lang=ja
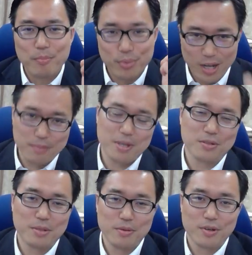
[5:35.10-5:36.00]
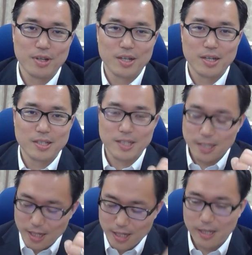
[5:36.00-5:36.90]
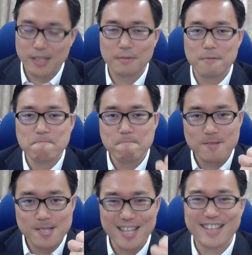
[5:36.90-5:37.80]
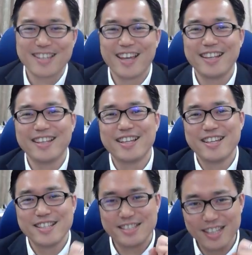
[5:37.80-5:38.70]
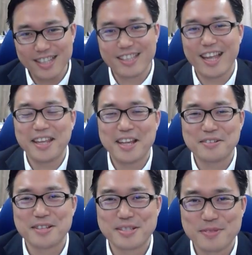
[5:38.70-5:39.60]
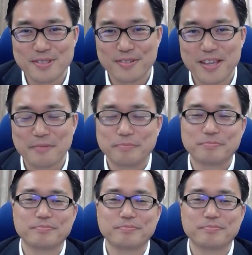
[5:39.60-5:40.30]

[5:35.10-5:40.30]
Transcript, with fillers: プライベートでも、人間関係でも、絶対に、絶対に役に立ちますので、